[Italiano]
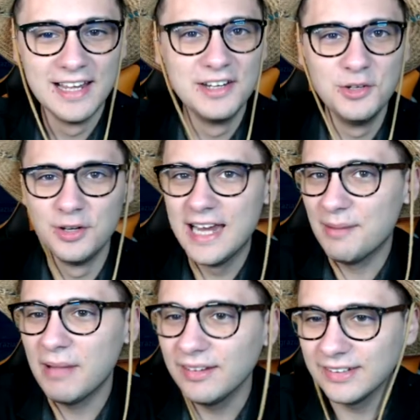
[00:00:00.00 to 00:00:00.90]
non ne ha
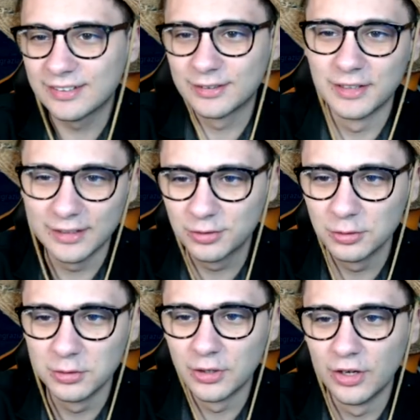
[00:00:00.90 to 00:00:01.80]
mai visto
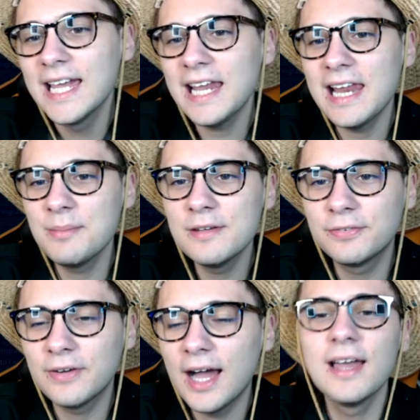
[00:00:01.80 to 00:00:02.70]
nessuno. E lei mi
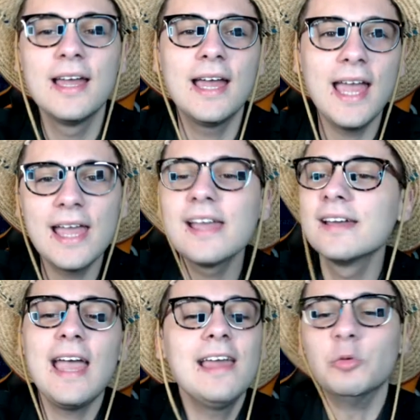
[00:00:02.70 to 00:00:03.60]
fa, eh,
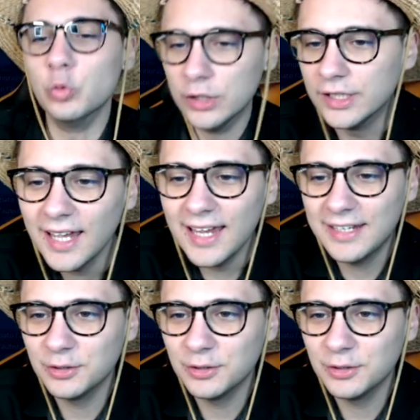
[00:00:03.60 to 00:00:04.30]
è lui. E io